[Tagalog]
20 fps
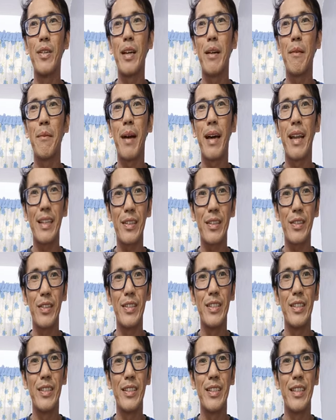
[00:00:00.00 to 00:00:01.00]
unang
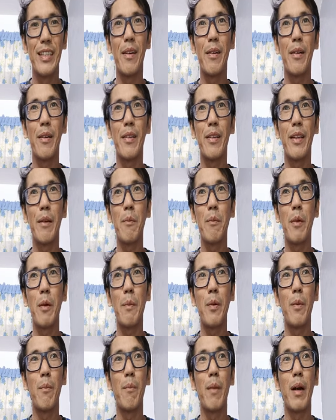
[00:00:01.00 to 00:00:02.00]
marathon na nagpo,
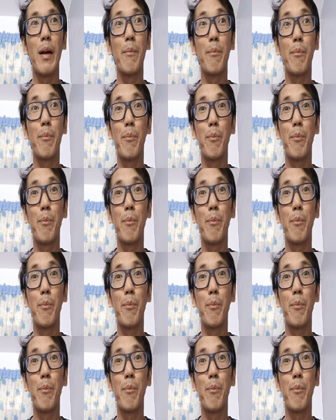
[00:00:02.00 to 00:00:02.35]
mag,